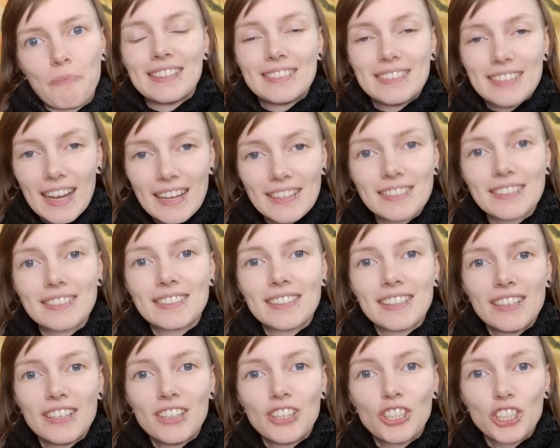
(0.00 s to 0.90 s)

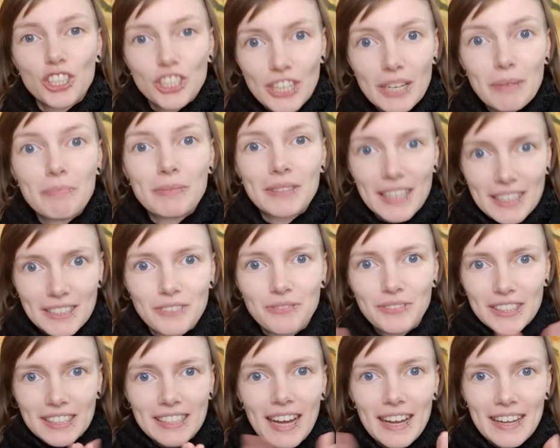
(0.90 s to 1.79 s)
Das stimmt,
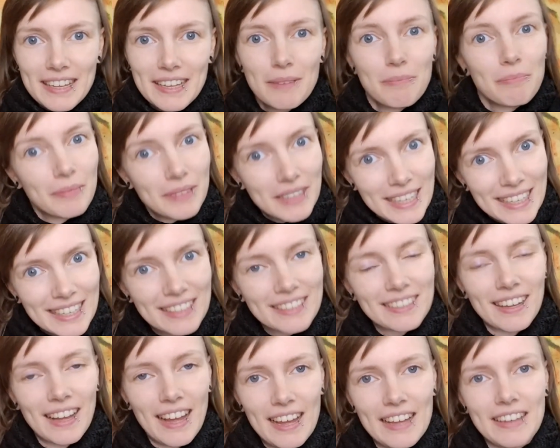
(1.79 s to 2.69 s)
dass wir da eben
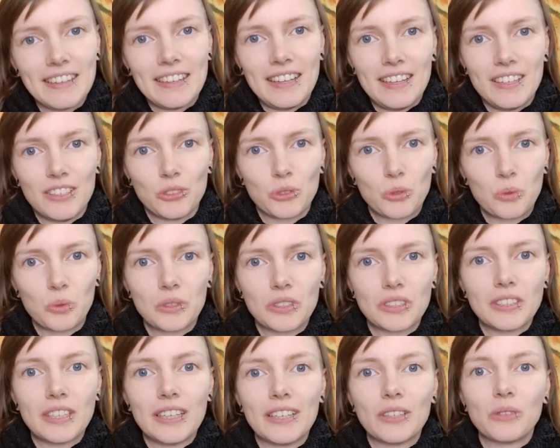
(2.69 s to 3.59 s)
nicht reingehen, so gut
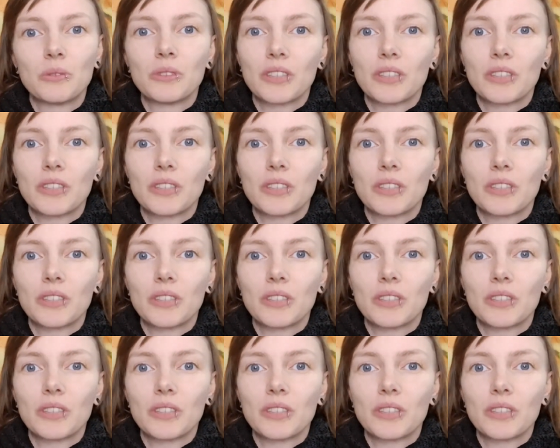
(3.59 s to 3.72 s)
es geht.